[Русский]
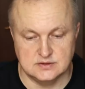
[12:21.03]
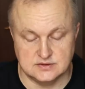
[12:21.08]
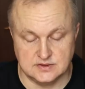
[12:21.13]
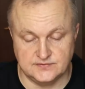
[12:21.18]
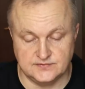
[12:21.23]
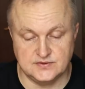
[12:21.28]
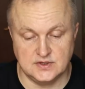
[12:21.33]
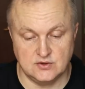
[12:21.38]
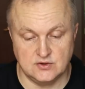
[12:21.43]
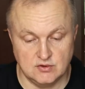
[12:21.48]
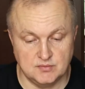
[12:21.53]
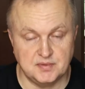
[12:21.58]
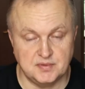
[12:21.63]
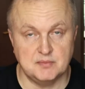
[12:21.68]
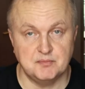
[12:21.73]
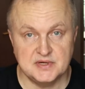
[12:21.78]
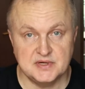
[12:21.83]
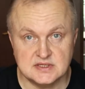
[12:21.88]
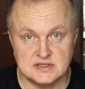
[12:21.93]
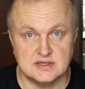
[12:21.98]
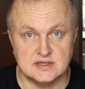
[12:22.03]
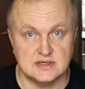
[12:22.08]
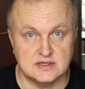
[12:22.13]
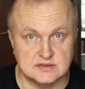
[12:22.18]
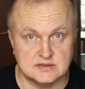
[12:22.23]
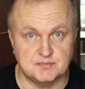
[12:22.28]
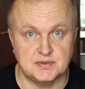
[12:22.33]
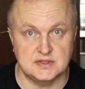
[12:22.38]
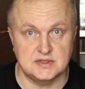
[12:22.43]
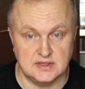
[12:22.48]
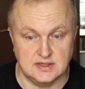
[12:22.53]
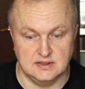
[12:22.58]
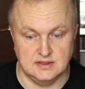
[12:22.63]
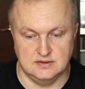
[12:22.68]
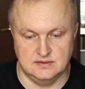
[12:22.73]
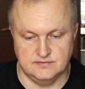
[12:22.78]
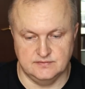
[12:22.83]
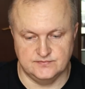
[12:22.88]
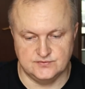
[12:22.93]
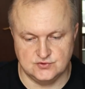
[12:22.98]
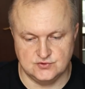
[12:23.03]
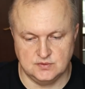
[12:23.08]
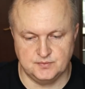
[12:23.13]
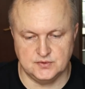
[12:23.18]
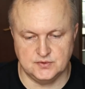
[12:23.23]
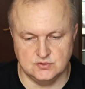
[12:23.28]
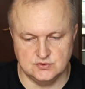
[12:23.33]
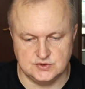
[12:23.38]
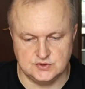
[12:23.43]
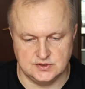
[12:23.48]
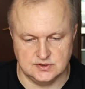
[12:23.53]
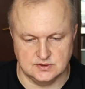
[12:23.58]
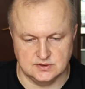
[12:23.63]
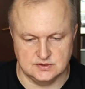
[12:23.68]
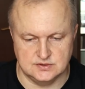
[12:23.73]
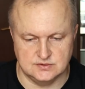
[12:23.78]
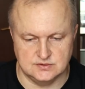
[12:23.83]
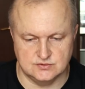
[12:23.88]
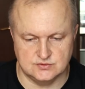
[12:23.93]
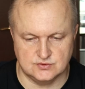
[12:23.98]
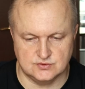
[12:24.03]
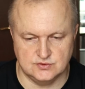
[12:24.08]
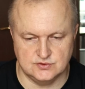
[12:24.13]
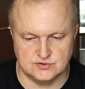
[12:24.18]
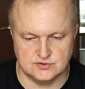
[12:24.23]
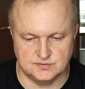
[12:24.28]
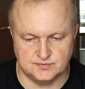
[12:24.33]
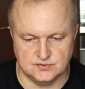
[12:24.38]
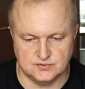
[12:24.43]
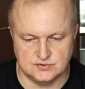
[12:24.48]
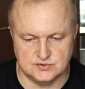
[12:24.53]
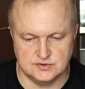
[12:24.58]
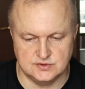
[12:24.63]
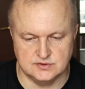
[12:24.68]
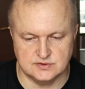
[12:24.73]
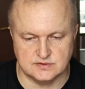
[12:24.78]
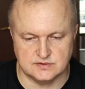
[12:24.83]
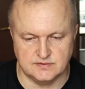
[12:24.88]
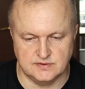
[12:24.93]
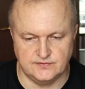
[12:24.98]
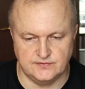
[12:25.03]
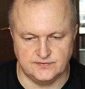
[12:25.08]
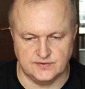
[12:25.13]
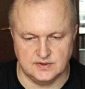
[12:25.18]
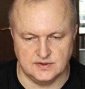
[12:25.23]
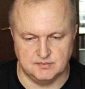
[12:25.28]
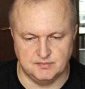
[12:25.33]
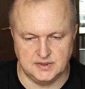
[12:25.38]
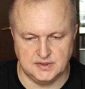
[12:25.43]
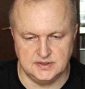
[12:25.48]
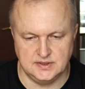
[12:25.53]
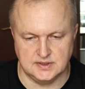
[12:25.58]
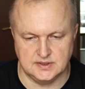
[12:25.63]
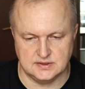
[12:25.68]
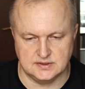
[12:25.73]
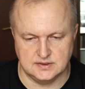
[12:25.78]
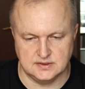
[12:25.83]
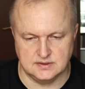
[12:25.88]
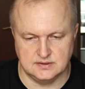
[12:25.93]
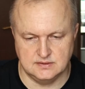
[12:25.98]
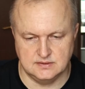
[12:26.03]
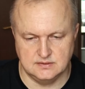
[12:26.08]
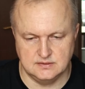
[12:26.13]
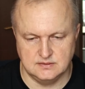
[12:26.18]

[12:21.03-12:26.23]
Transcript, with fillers: Со второй попытки, господа, все получилось. Устройство получилось к Wi-Fi. Понятно.